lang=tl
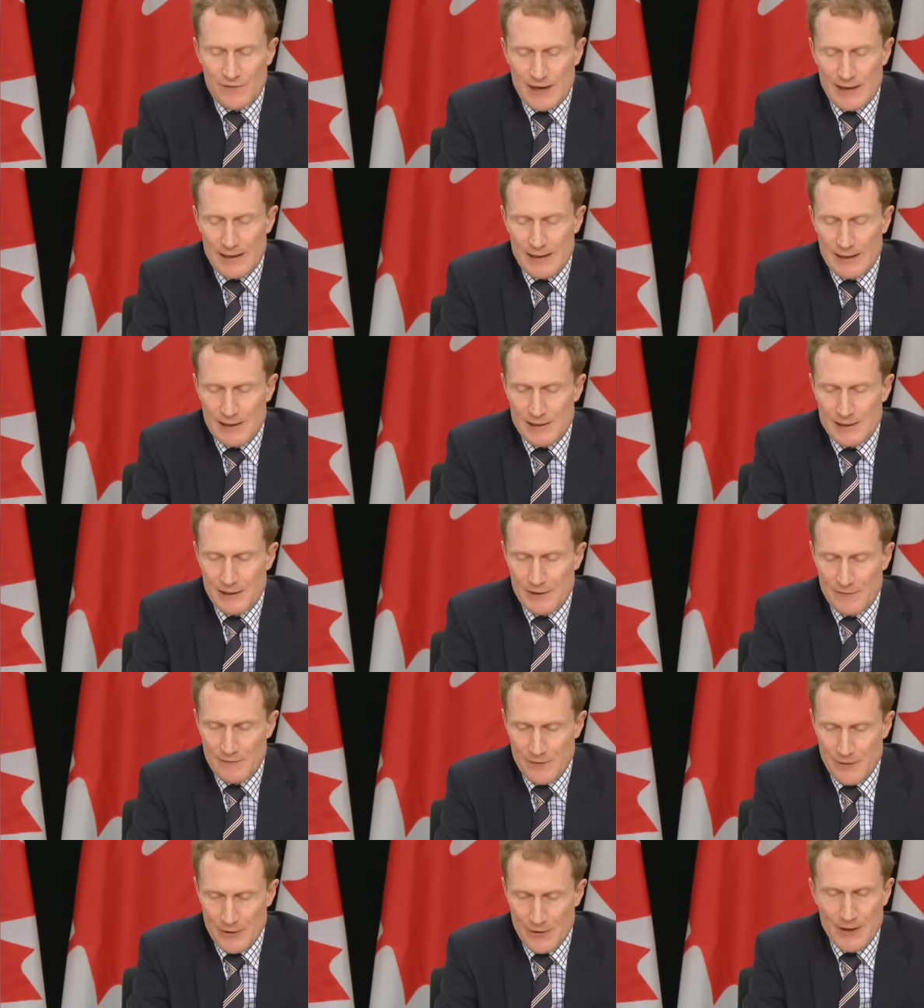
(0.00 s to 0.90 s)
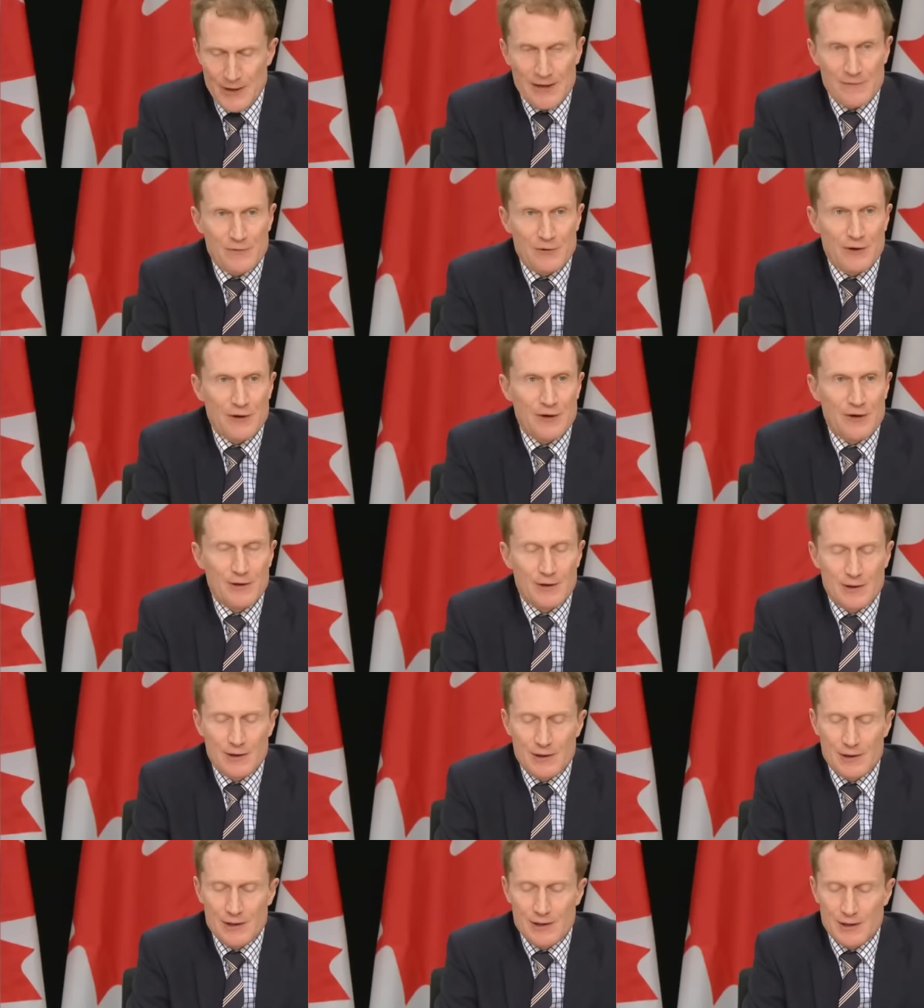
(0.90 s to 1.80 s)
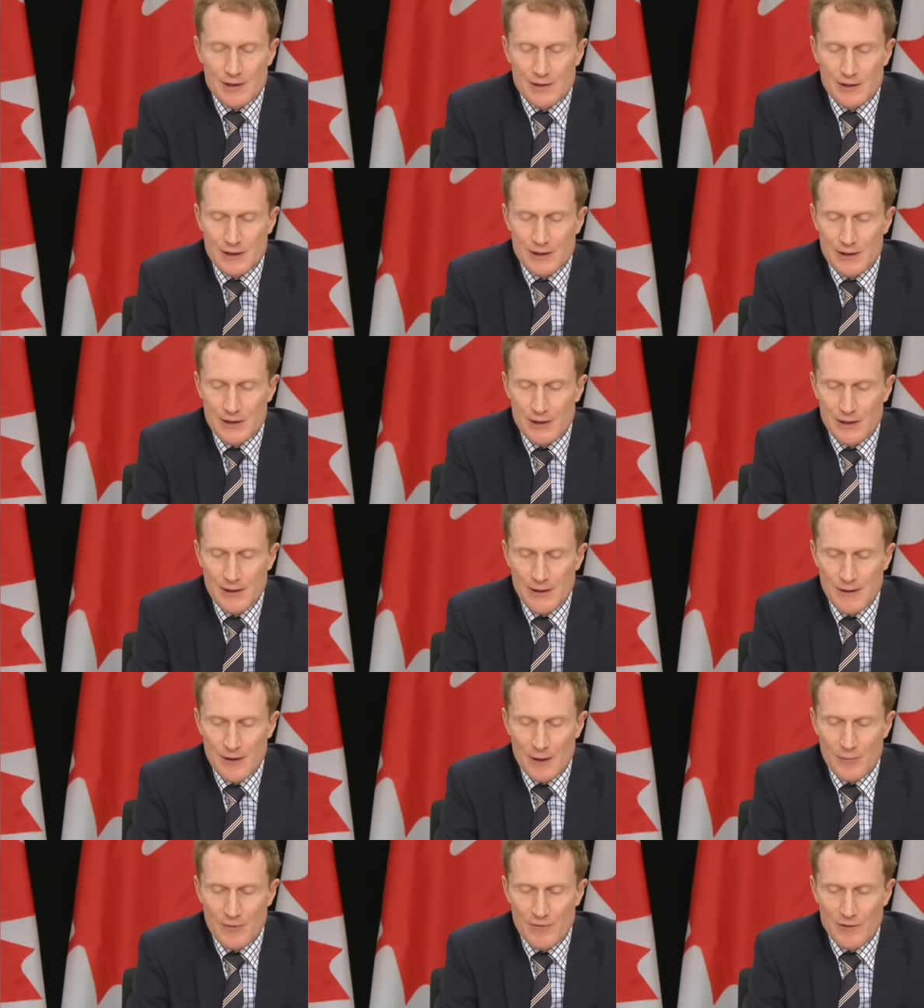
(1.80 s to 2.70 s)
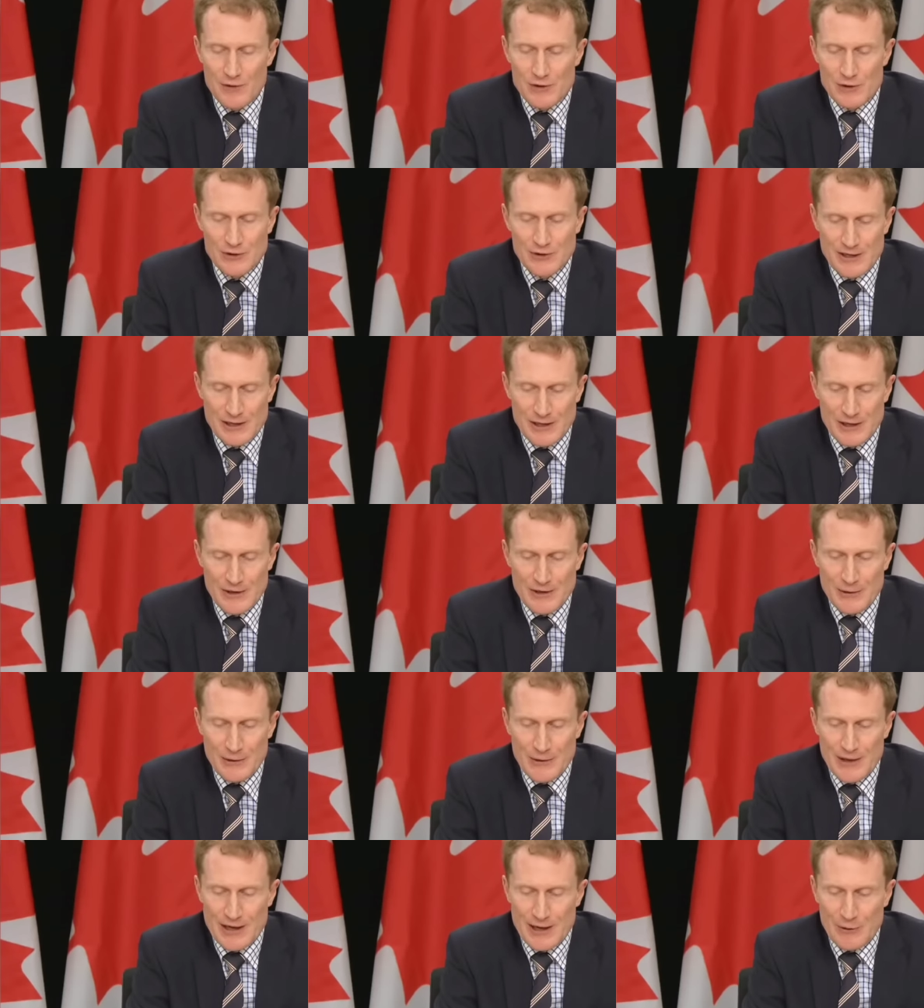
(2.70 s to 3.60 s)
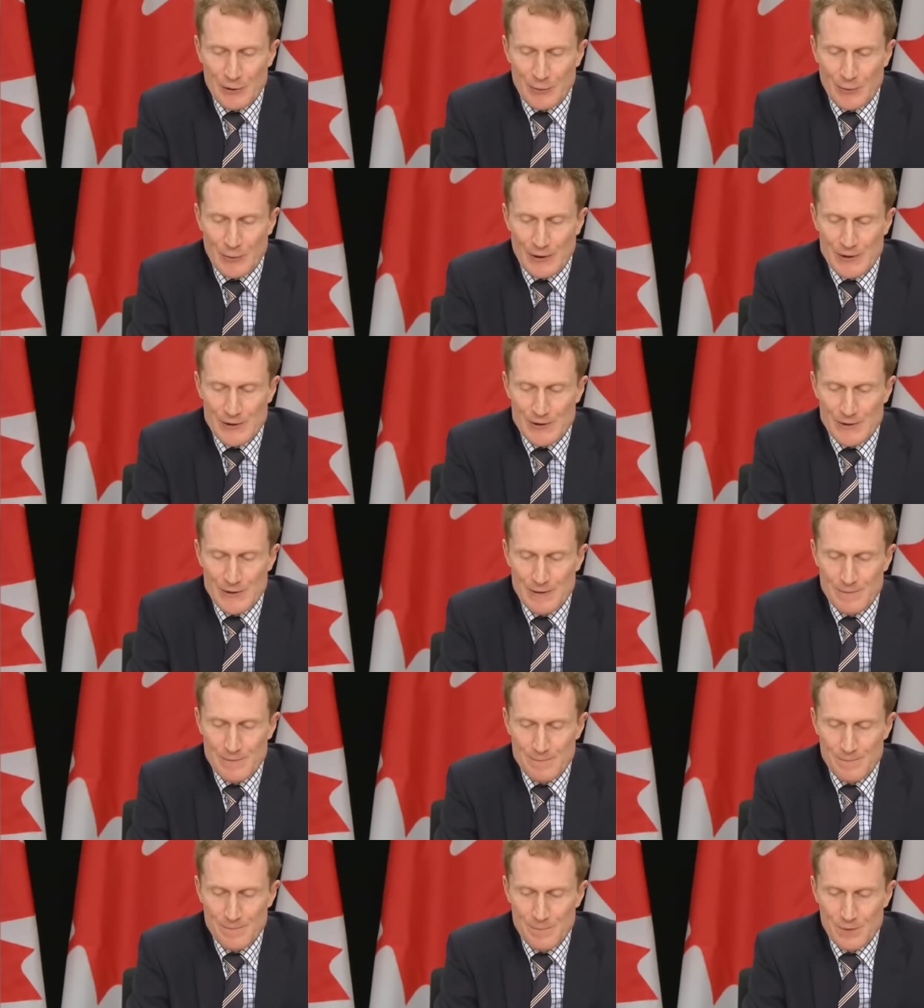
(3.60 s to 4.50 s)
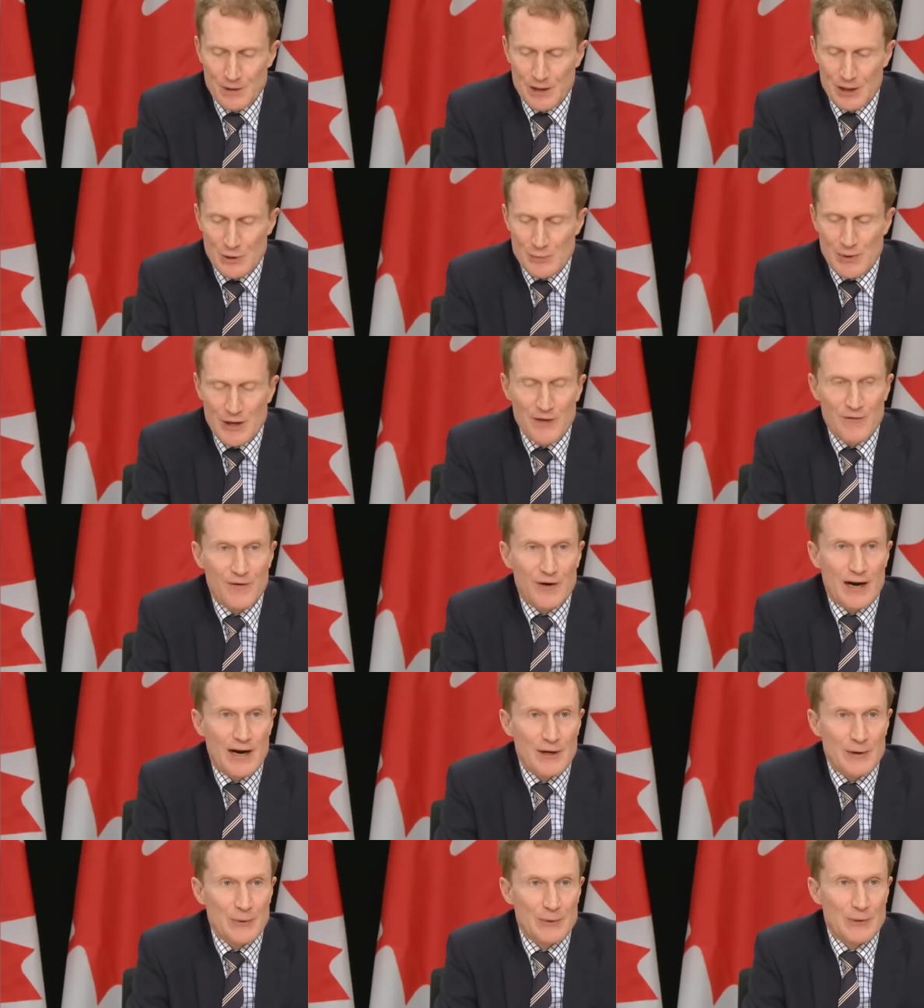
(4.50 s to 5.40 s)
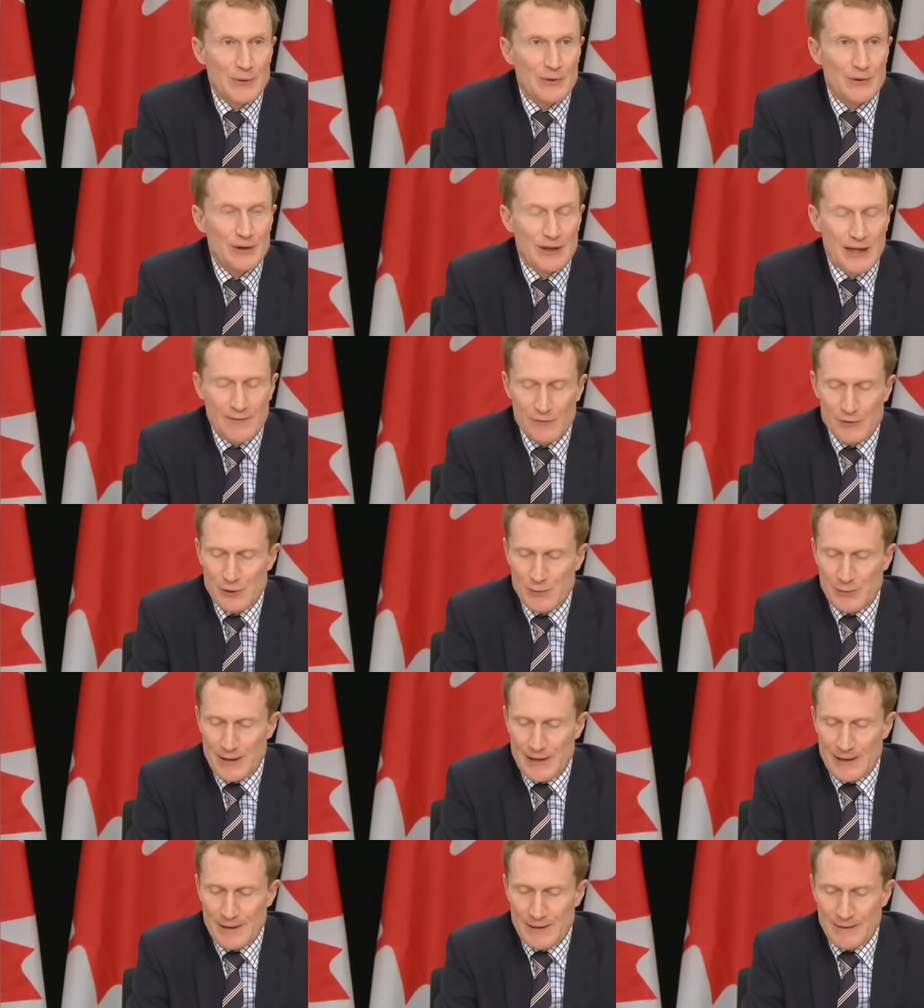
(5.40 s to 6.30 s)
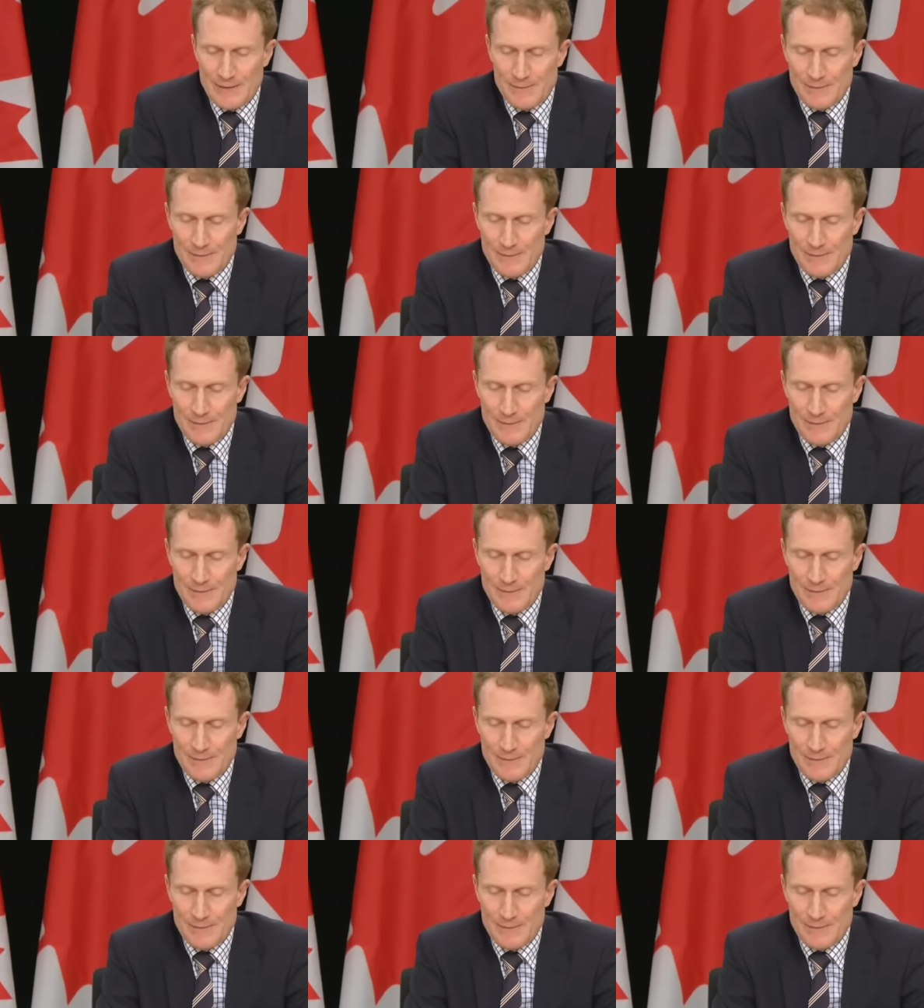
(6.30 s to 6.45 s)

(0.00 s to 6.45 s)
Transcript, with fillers: of course, finalized in the fall after consulting our provincial and territorial counterparts and as part of our annual levels